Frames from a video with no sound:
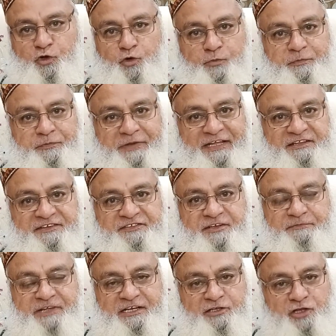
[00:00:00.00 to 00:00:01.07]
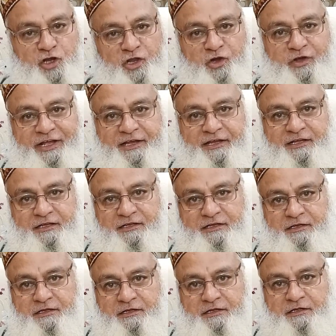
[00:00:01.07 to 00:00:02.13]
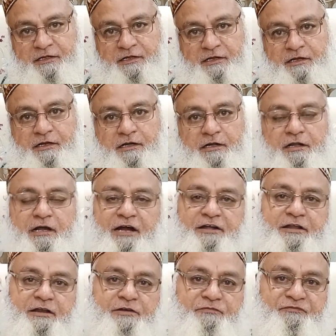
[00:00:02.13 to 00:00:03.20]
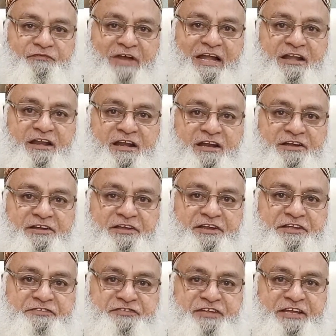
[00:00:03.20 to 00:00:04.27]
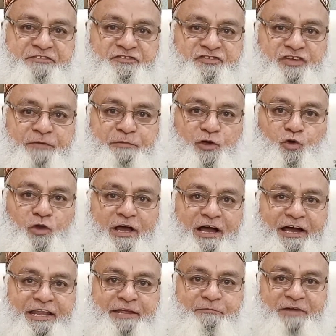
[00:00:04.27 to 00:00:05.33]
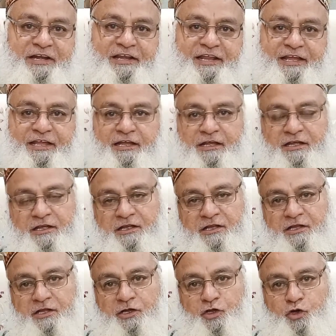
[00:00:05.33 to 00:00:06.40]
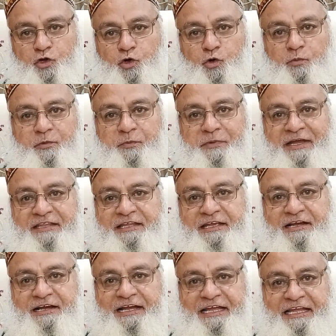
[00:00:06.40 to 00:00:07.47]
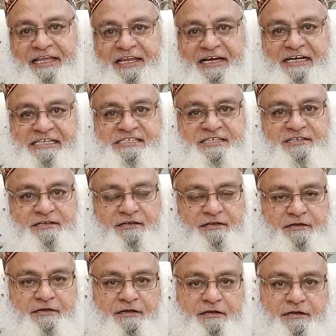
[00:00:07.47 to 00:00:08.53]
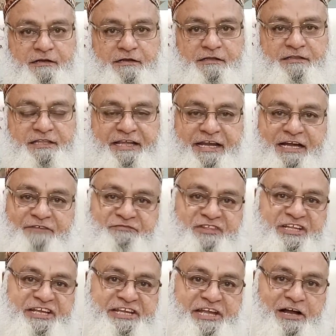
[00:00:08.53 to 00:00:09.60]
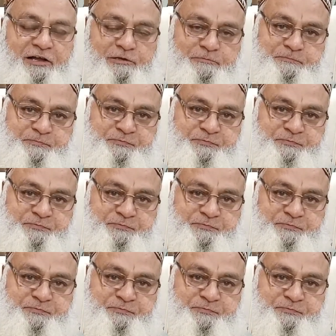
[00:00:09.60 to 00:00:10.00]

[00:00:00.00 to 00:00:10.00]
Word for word: होम्योपैथी से मेरा ताल्लुक़ है डॉक्टर फेडर क्रिश्चन सेम्यूल हानीमन ने होम्योपैथी का इलाज दरियाफ्त किया